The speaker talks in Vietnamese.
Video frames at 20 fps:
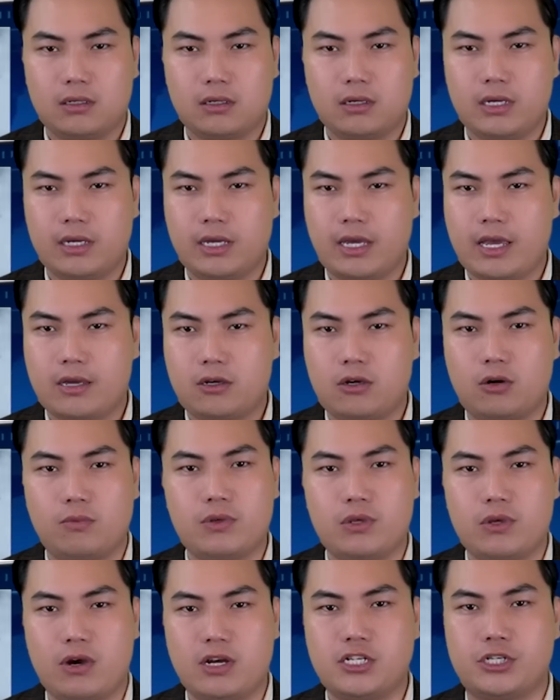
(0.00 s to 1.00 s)
người Nga
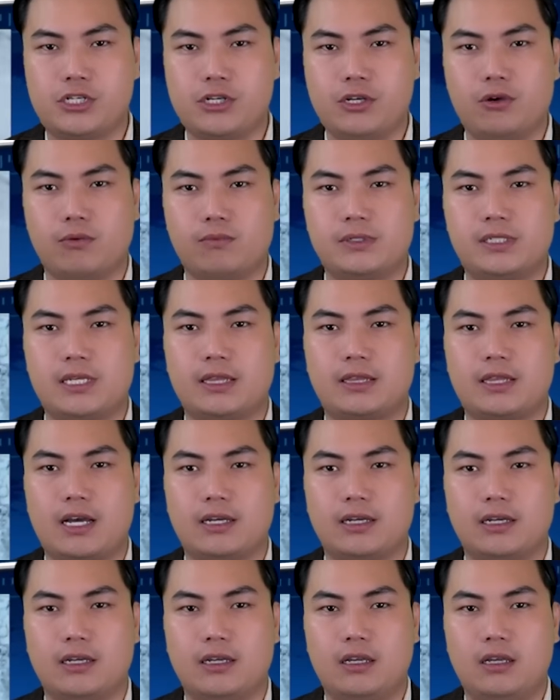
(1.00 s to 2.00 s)
không giỏi sử dụng xe
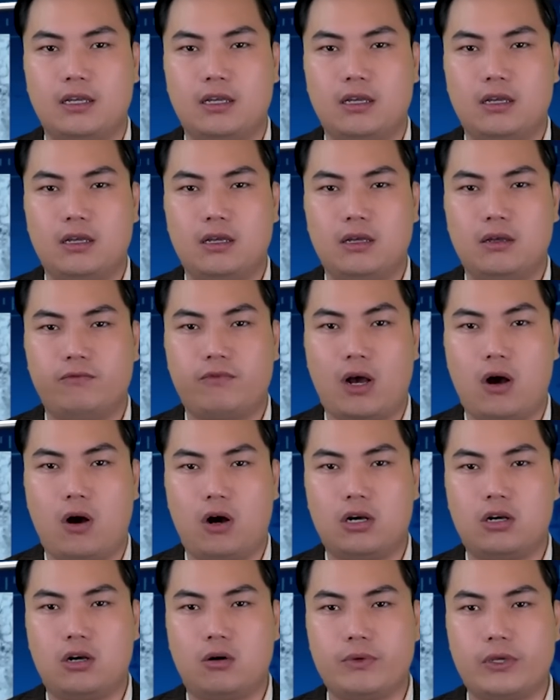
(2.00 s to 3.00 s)
tăng và
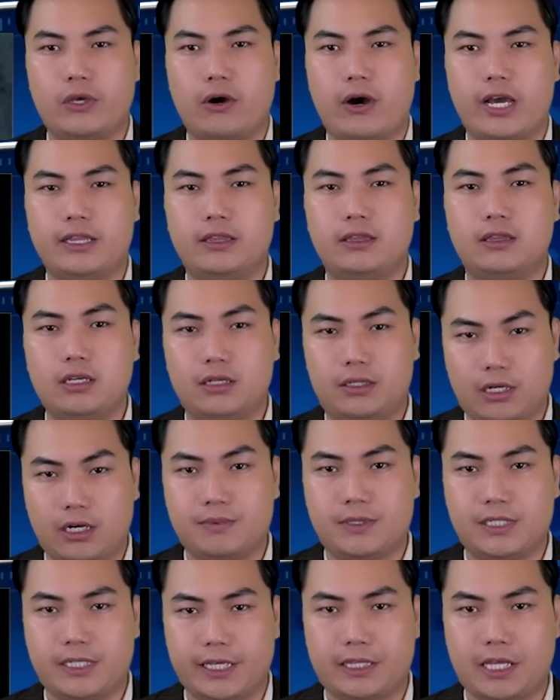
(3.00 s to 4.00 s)
họ không giỏi tích
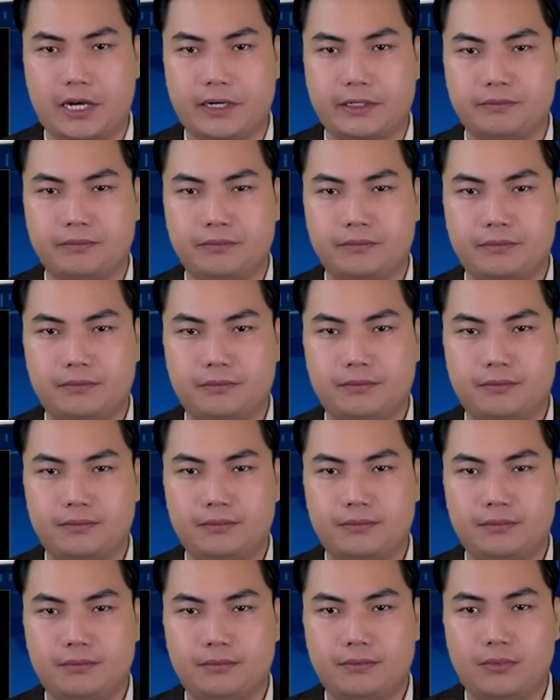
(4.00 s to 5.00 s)
hợp xe tăng.
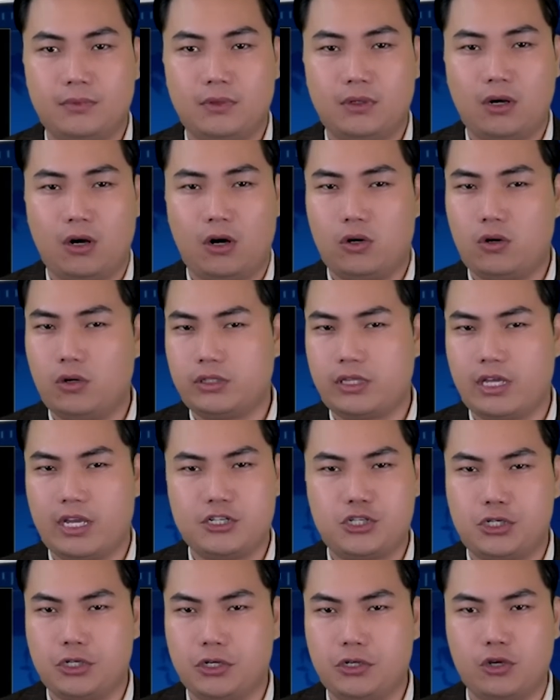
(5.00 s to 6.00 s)
Họ có thể
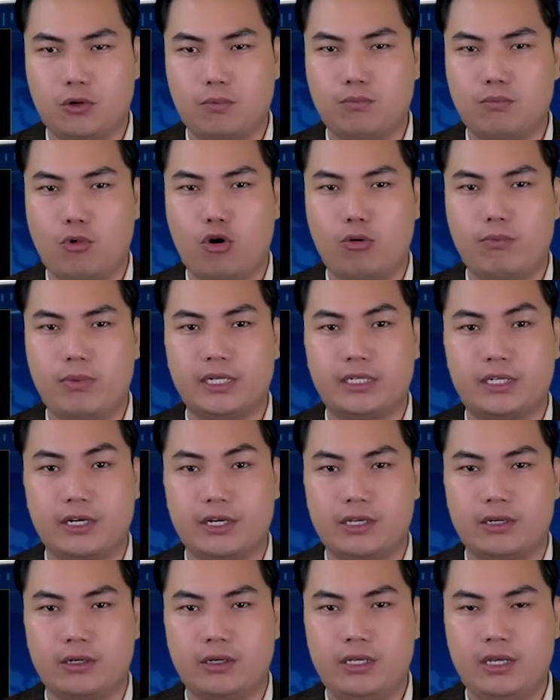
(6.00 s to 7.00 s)
sử dụng bộ binh cơ
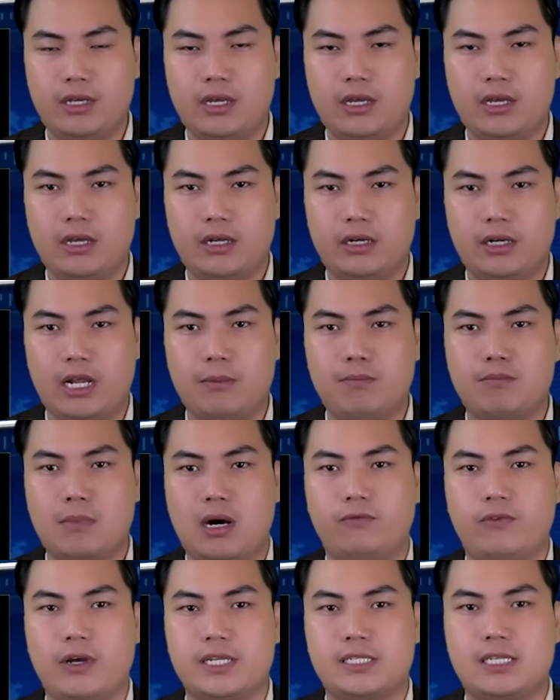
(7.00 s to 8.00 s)
giới để
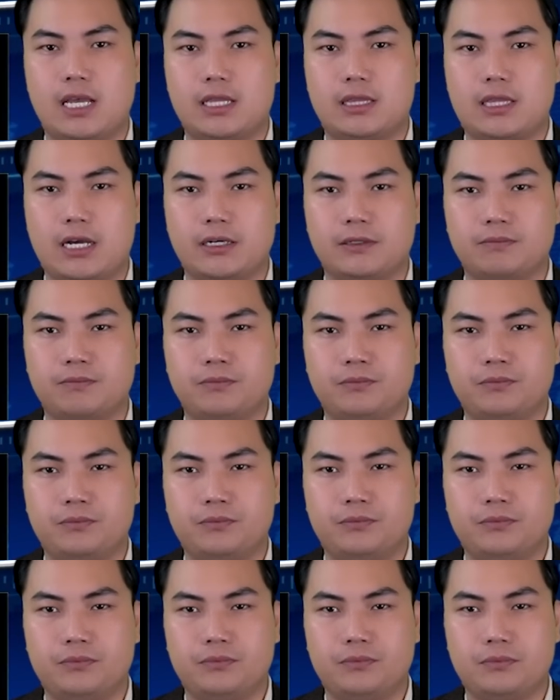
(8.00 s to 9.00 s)
bảo vệ xe tăng,
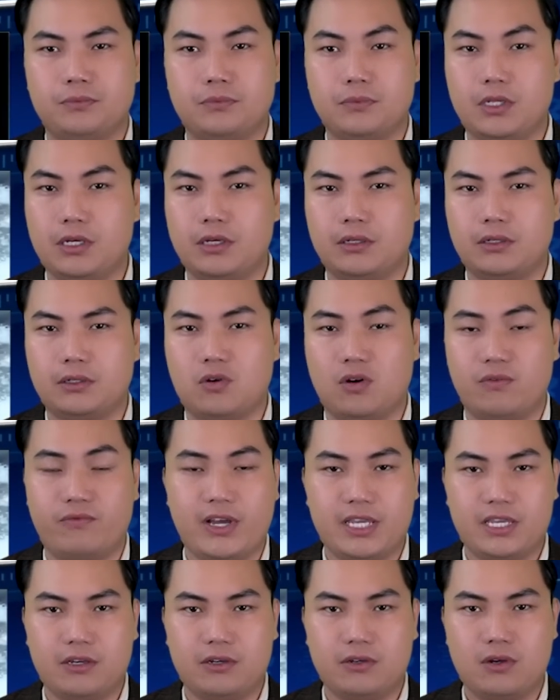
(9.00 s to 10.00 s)
nhưng có
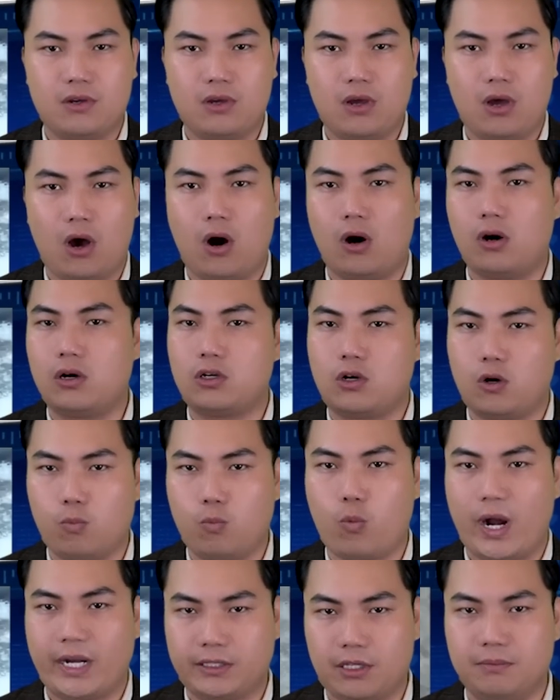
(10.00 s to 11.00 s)
vẻ như họ
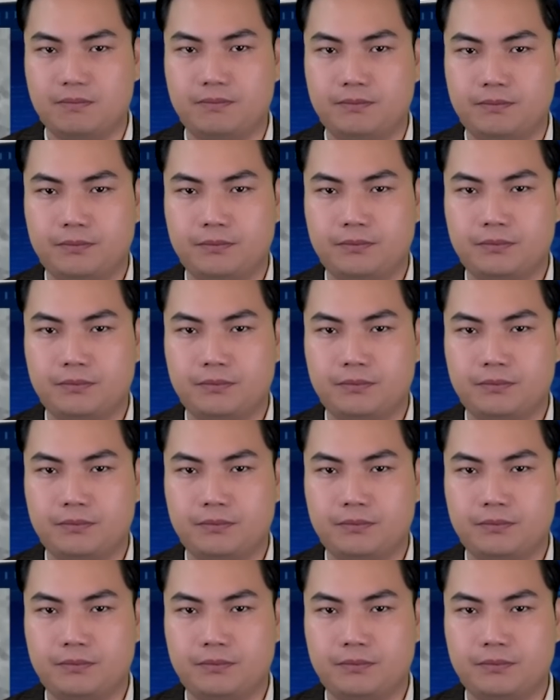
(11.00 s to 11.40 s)
không quan tâm.